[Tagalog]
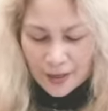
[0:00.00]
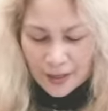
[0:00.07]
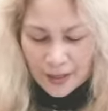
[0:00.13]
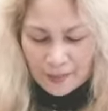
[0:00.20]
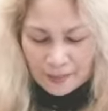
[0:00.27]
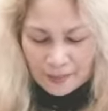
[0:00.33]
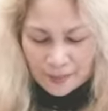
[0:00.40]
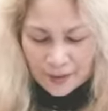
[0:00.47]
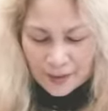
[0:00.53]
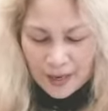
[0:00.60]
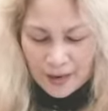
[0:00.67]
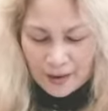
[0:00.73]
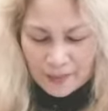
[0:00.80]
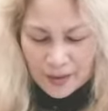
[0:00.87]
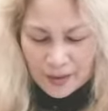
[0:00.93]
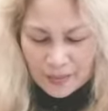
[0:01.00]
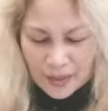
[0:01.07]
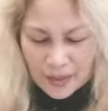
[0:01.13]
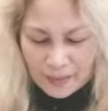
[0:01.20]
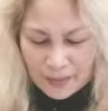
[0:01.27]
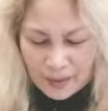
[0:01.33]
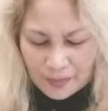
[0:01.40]
aim sa amin
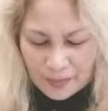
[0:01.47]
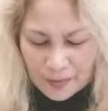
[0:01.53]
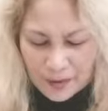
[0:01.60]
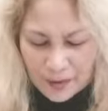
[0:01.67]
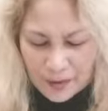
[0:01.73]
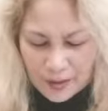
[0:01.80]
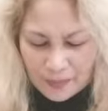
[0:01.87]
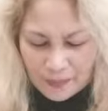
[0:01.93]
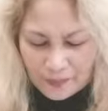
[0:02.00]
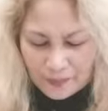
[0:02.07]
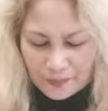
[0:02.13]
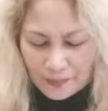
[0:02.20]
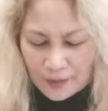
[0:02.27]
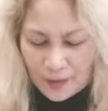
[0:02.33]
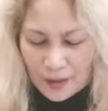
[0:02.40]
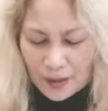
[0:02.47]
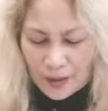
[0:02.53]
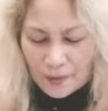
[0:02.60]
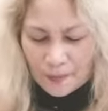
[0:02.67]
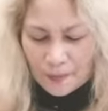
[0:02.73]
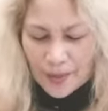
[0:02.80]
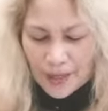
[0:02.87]
mga mamsi.
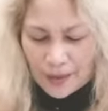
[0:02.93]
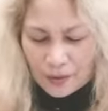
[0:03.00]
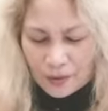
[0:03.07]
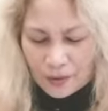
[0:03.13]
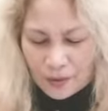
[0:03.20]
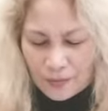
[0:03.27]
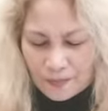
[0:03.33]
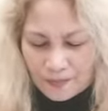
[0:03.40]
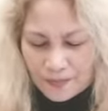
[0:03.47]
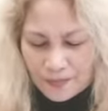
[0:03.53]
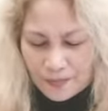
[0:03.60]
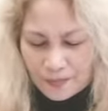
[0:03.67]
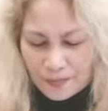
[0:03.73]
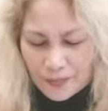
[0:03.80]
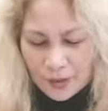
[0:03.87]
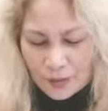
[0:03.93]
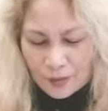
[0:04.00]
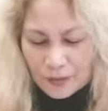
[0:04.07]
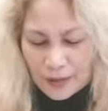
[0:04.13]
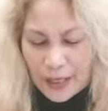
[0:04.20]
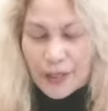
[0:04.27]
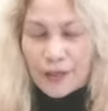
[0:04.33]
Pero,
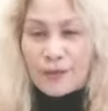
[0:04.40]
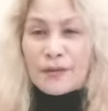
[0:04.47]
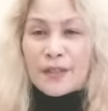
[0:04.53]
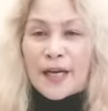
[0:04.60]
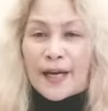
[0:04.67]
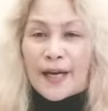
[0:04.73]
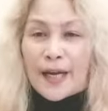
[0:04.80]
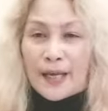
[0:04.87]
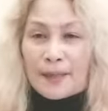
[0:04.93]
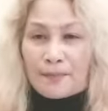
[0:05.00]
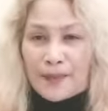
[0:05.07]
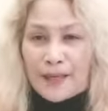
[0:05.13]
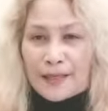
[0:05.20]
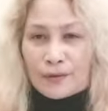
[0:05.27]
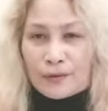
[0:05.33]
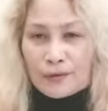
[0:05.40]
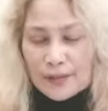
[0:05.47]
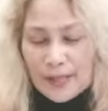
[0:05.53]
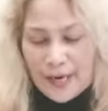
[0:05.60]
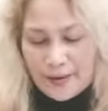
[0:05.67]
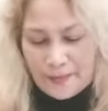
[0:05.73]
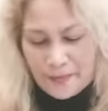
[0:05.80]
kung sa inyo dyan ay piso
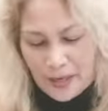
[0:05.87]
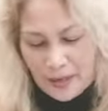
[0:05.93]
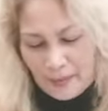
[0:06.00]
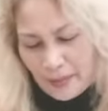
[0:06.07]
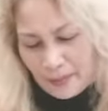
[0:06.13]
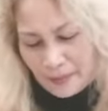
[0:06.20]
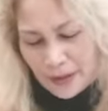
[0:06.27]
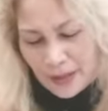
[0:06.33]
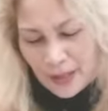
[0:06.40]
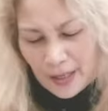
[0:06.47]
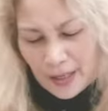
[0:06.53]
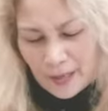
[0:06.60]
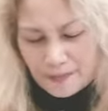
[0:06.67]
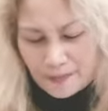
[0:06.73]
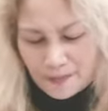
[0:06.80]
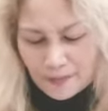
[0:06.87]
sign mga mamsi ha.